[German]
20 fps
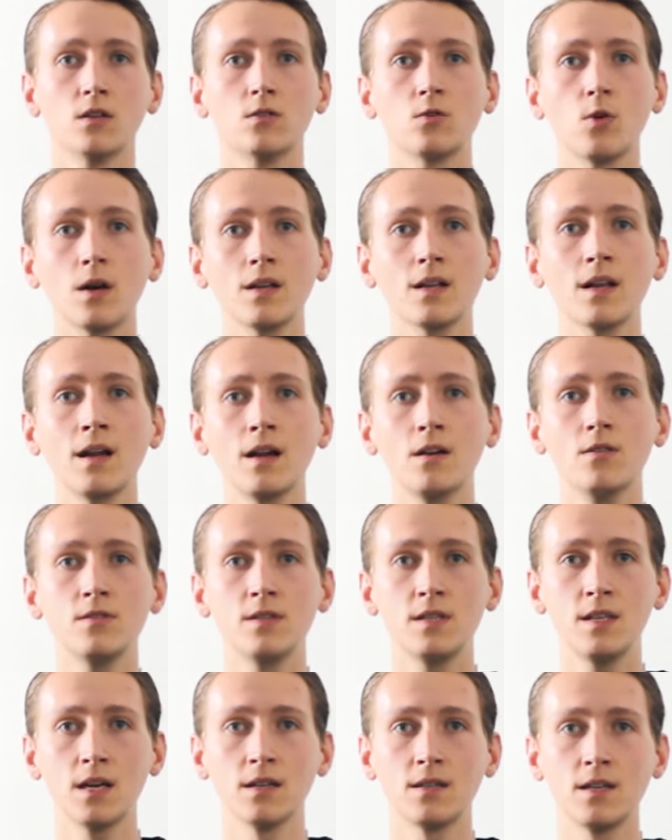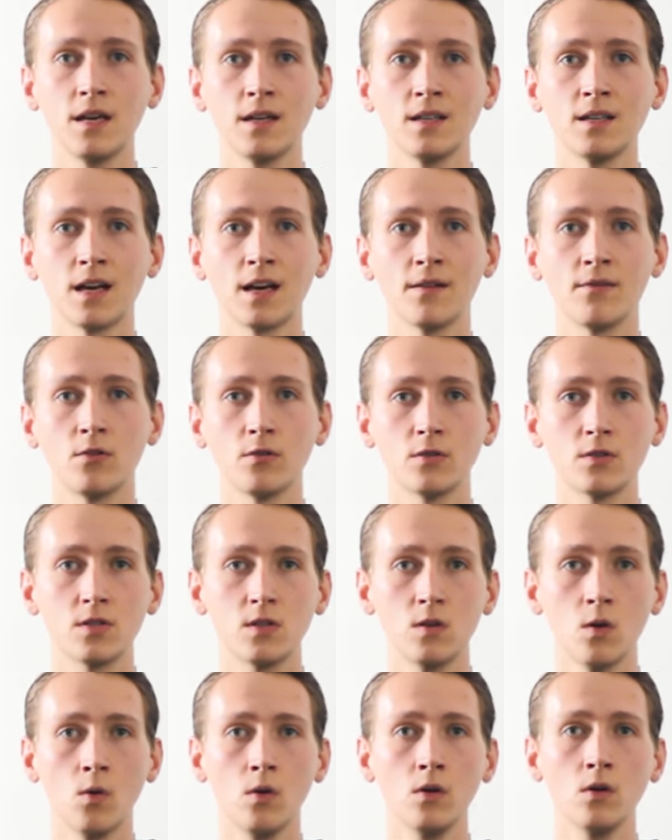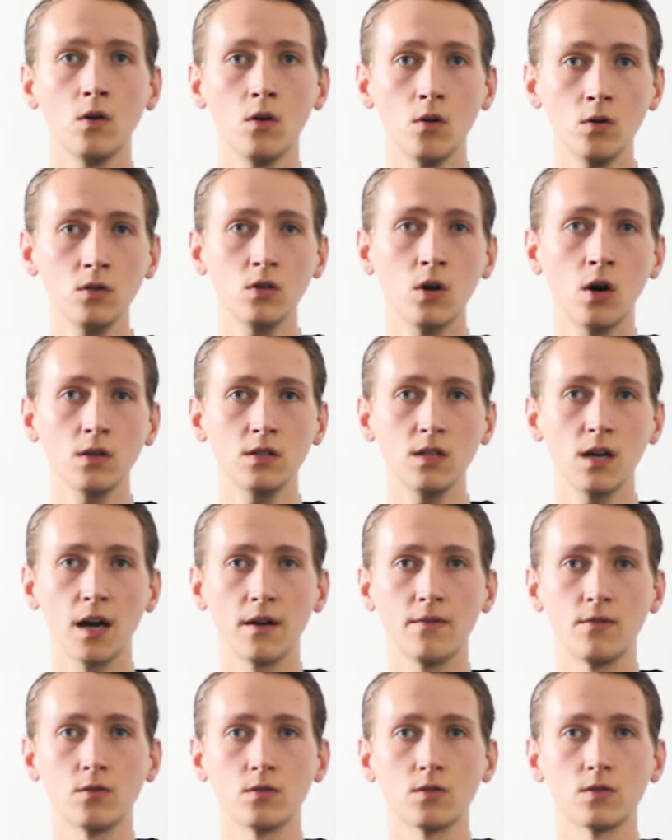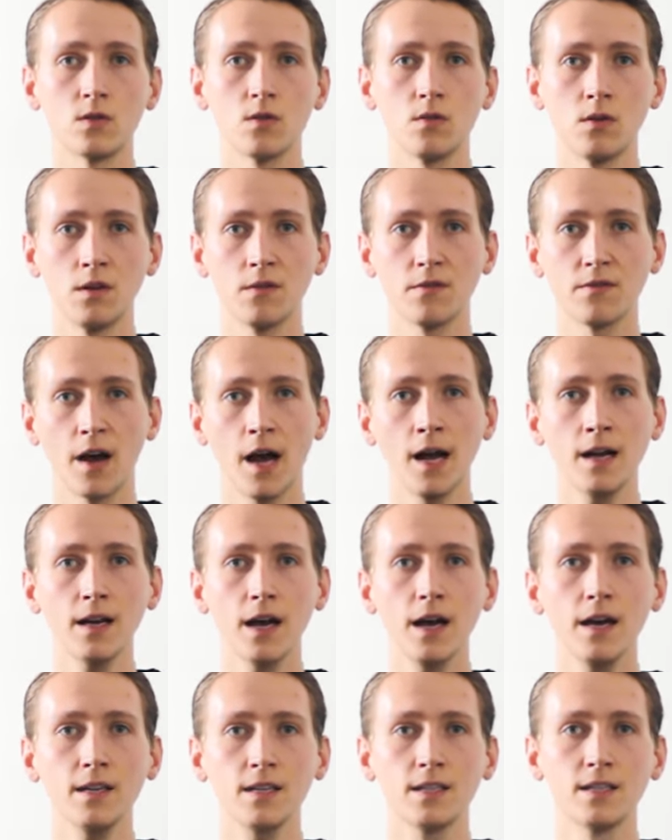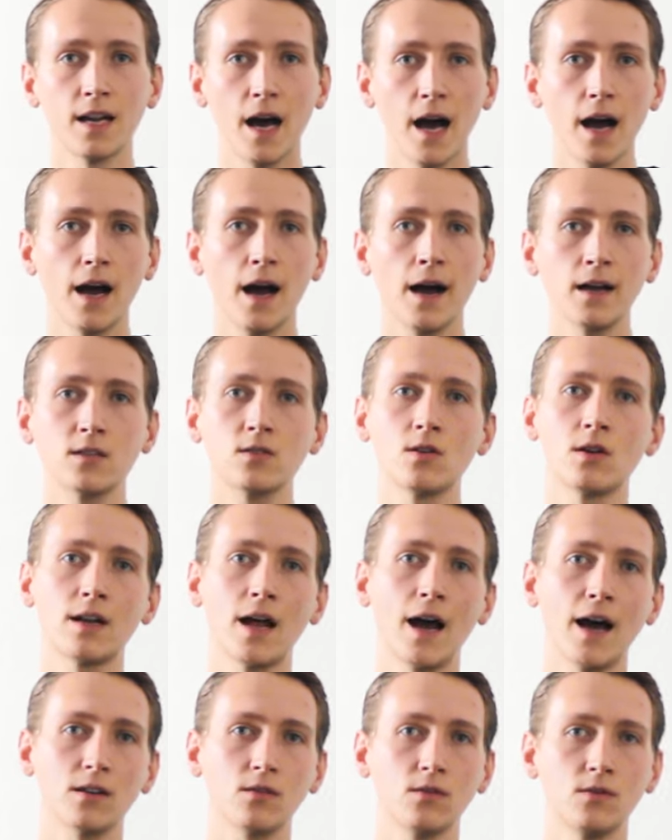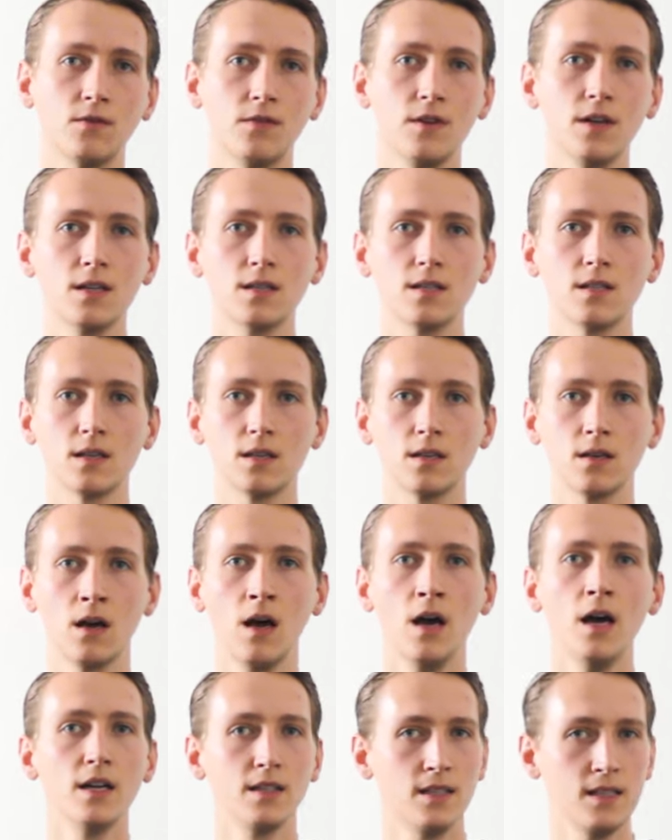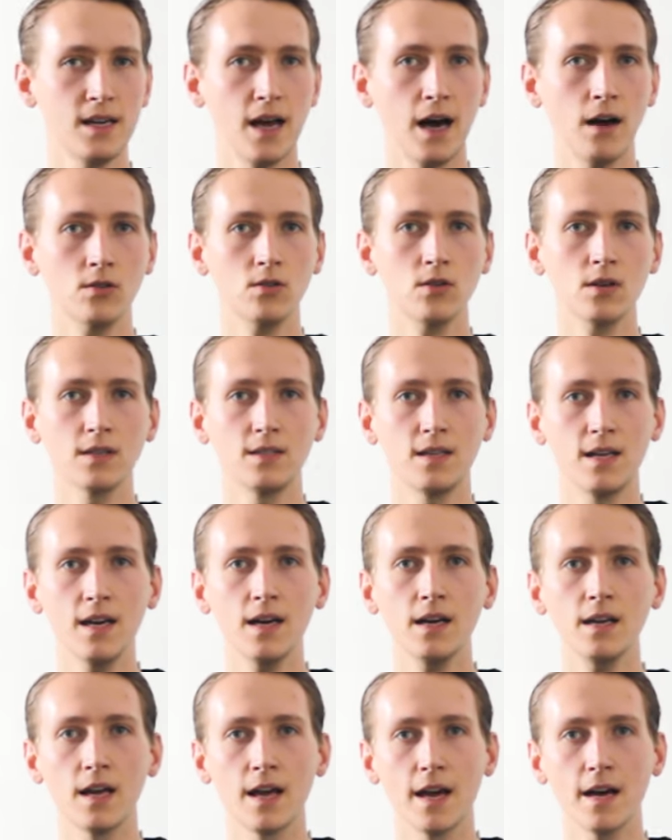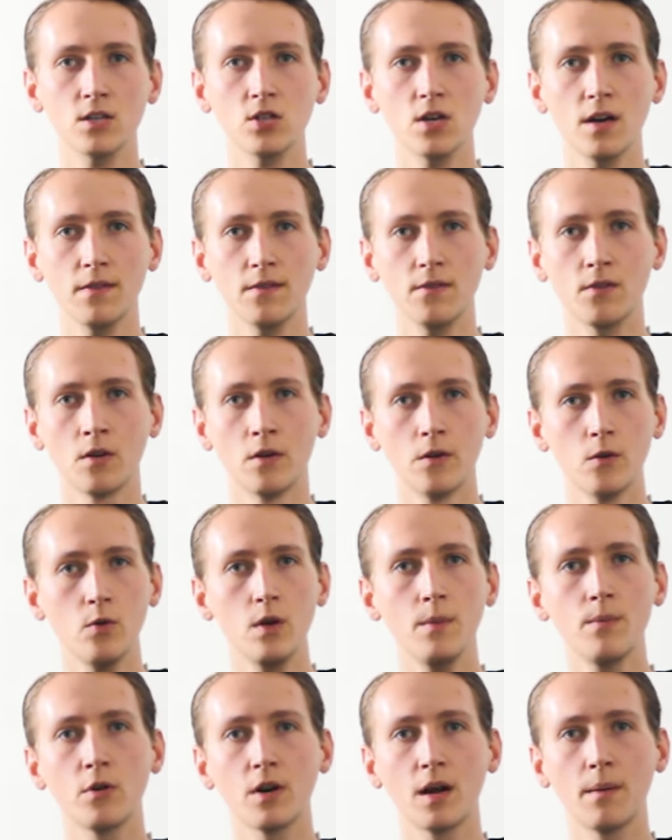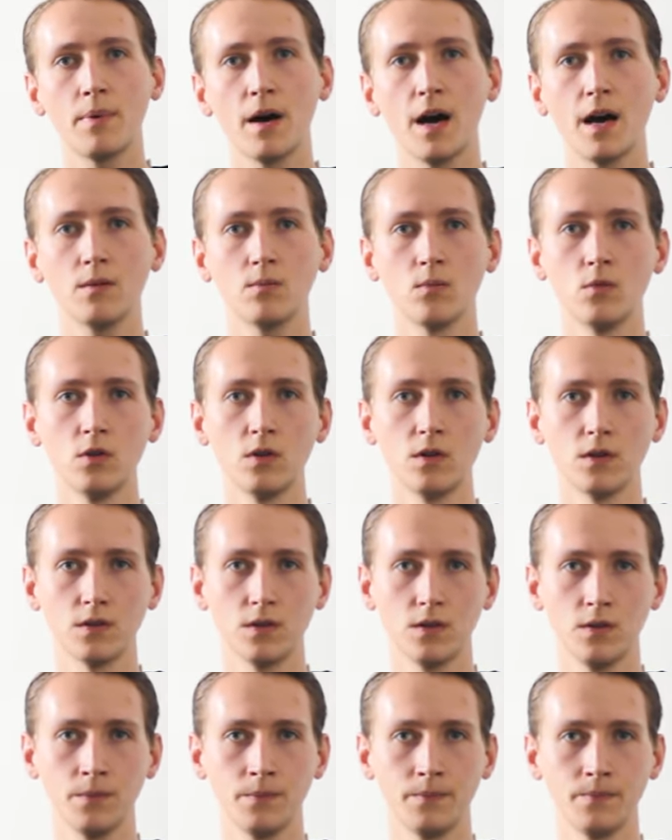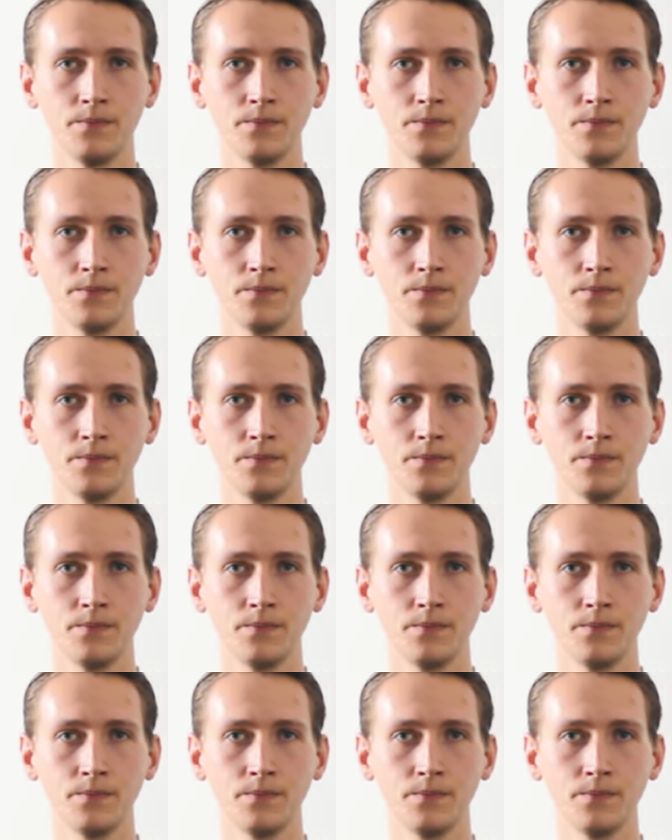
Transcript: Dort analysiert er die Revolution und Konterrevolution in Frankreich nach 1848, die in der autoritären Herrschaft von Louis Bonaparte mündete.